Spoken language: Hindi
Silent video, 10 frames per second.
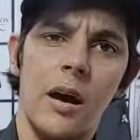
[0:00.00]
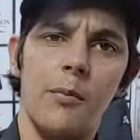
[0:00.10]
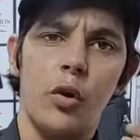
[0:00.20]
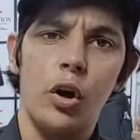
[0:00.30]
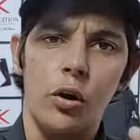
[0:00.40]
हम
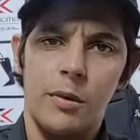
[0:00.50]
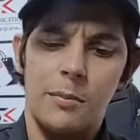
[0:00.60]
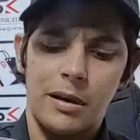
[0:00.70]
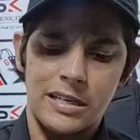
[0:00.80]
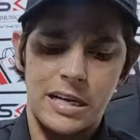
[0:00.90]
वीडियो में
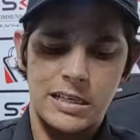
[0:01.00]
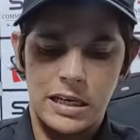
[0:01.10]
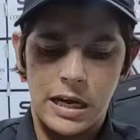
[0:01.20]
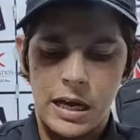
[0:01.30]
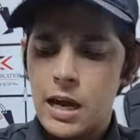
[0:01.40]
हम बाज़ार
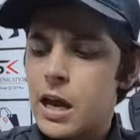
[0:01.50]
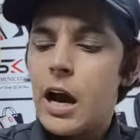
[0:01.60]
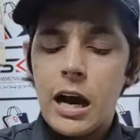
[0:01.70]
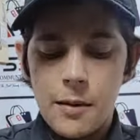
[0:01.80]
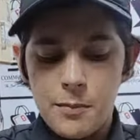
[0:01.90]
चलाए
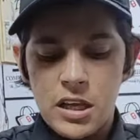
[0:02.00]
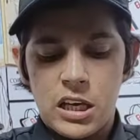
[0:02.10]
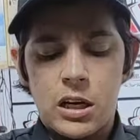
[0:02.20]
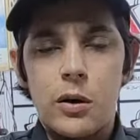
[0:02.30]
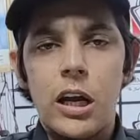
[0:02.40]
अब मैं
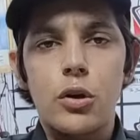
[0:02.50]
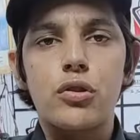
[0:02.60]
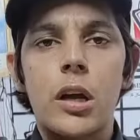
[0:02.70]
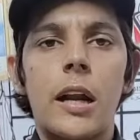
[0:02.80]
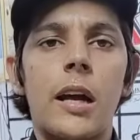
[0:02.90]
देने वाला हूँ
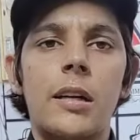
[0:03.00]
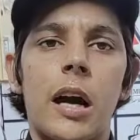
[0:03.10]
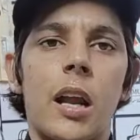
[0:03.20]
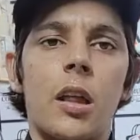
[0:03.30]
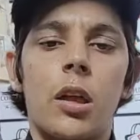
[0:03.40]
साढ़े
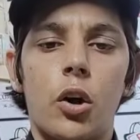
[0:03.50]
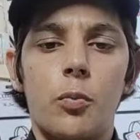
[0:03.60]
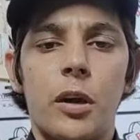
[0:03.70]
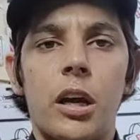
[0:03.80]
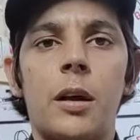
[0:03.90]
अठारह हज़ार
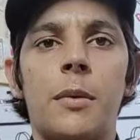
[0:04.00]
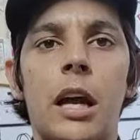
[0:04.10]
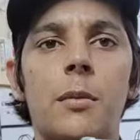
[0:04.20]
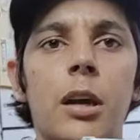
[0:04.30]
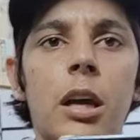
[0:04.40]
रुपये का
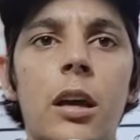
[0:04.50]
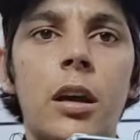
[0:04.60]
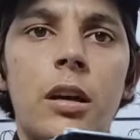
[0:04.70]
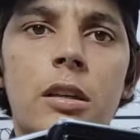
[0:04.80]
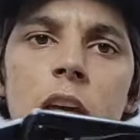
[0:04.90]
इमरान भाई
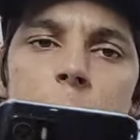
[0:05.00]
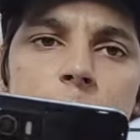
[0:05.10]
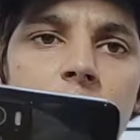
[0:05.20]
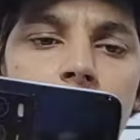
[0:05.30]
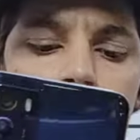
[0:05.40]
सिर्फ
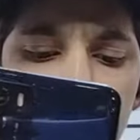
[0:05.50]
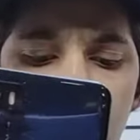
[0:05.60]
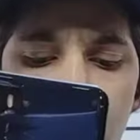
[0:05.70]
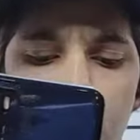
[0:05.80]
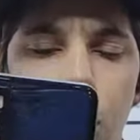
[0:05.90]
साढ़े
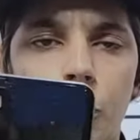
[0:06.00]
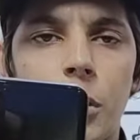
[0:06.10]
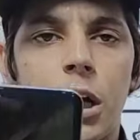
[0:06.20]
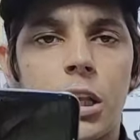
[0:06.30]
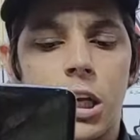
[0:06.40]
अठारह हज़ार
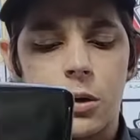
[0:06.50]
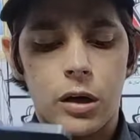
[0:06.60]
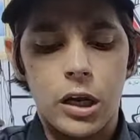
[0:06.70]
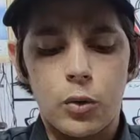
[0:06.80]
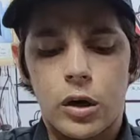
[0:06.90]
रुपये का देने
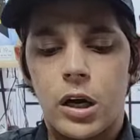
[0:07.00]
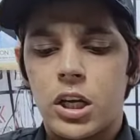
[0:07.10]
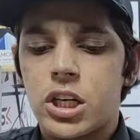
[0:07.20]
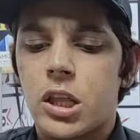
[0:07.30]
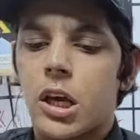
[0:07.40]
वाला हूँ कंडीशन